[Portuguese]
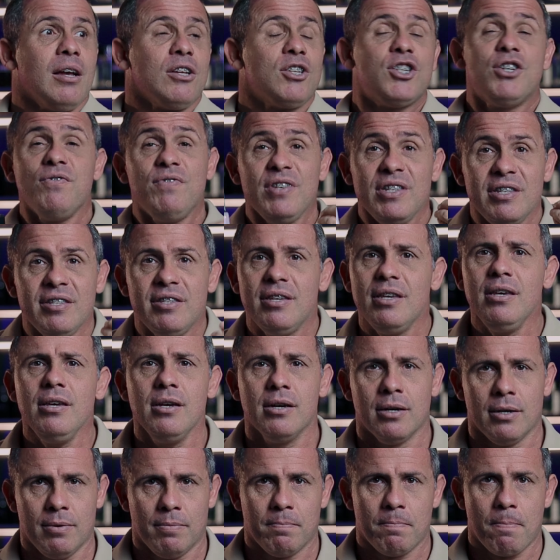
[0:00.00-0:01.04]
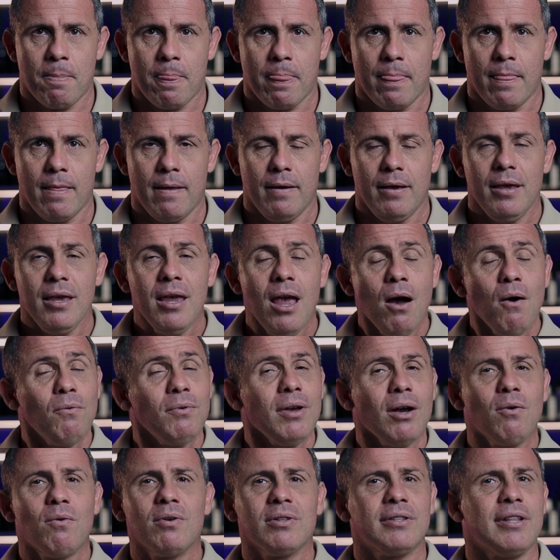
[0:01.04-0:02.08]
te vicia. E é o
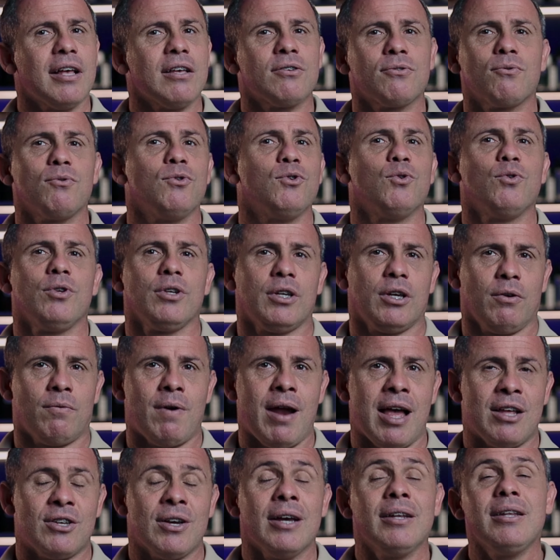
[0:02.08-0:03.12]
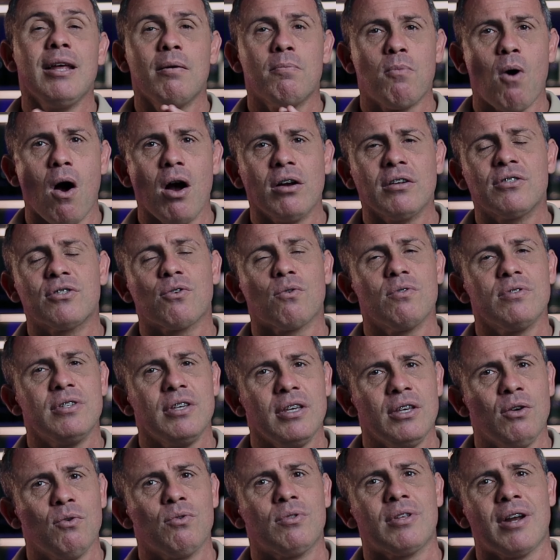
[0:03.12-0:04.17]
que acontece com o Unique Red. A Indebox
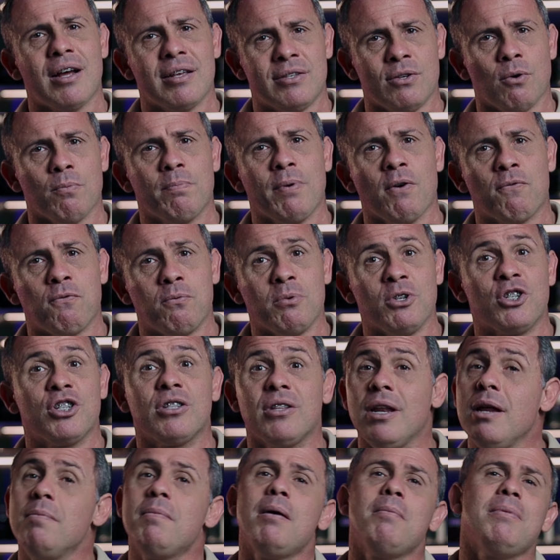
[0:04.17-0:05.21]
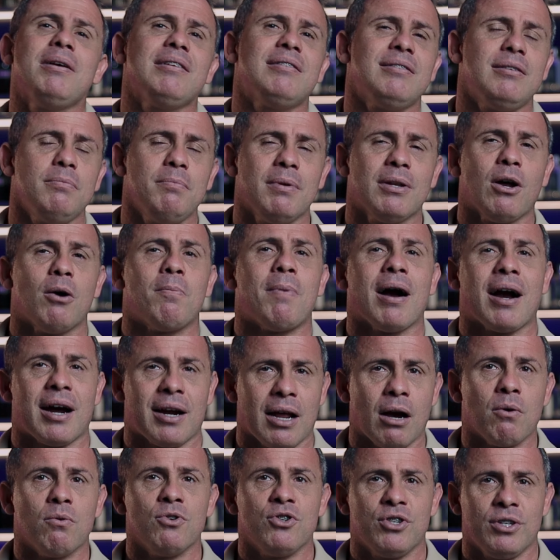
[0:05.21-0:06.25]
conseguiu trazer um perfume extremamente similar ao
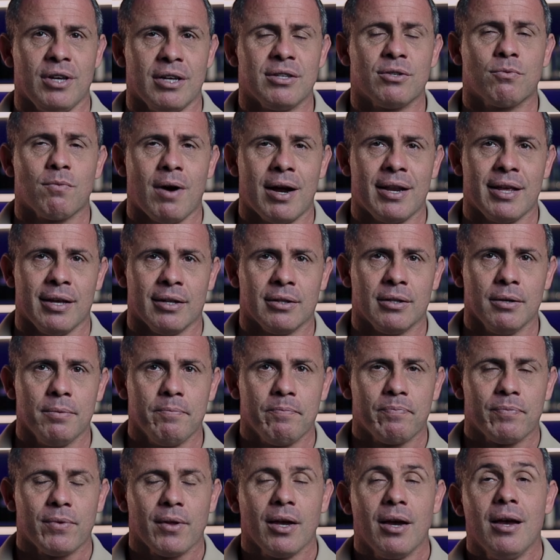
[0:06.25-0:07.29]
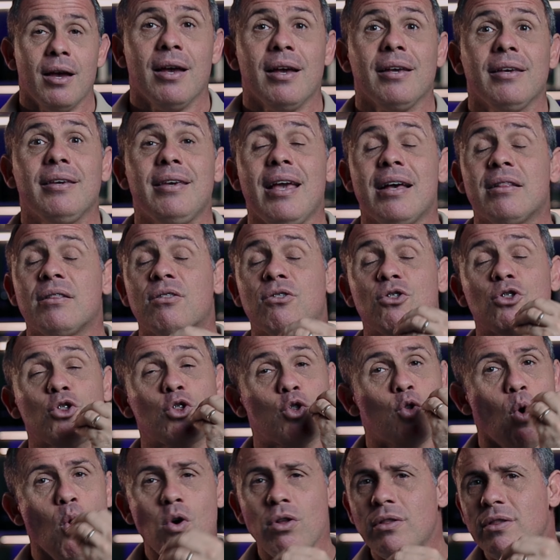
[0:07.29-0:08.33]
Baccarat Rouge 540, que é
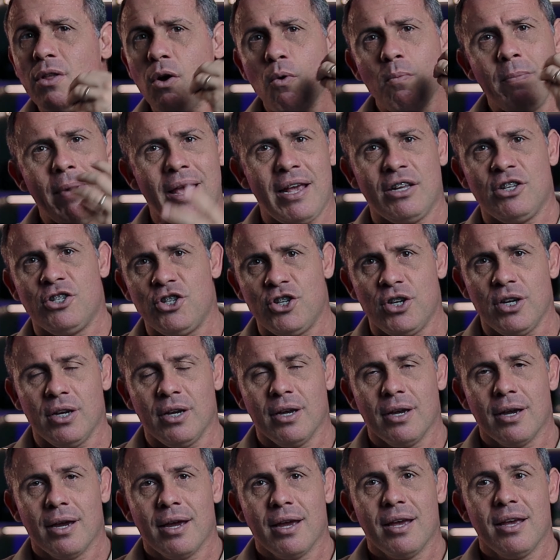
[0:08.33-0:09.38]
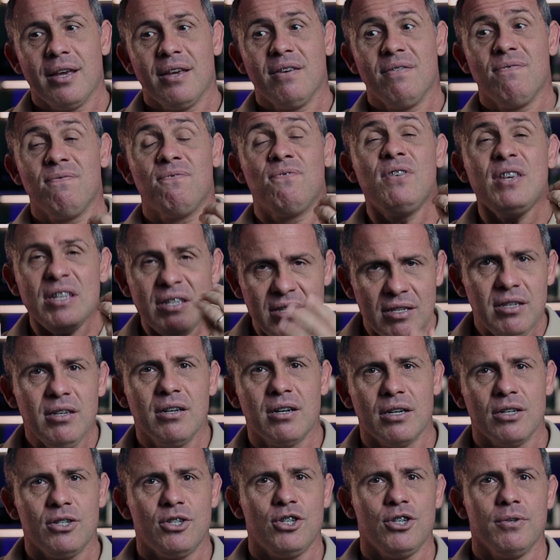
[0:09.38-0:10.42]
totalmente
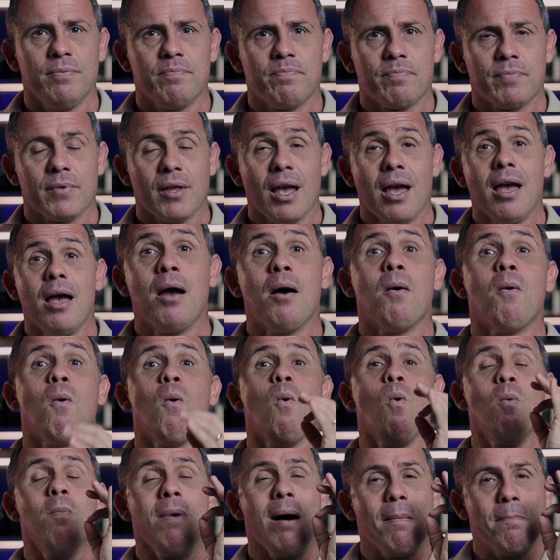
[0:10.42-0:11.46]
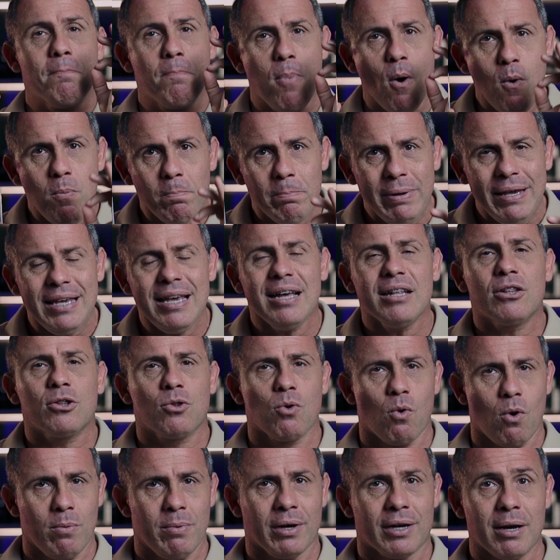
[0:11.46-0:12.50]
viciante, uma bombinha
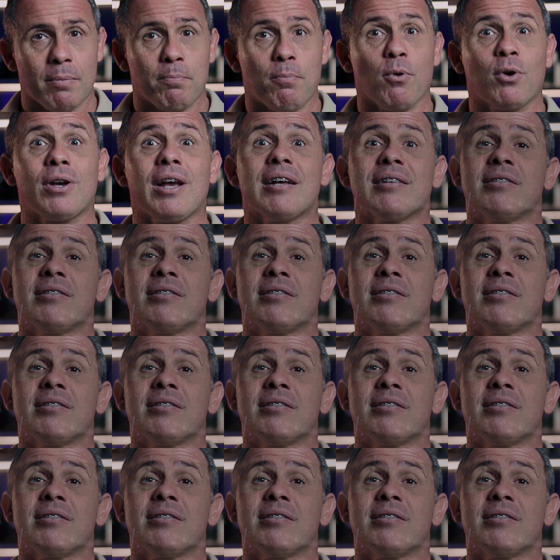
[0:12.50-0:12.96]
atômica, porque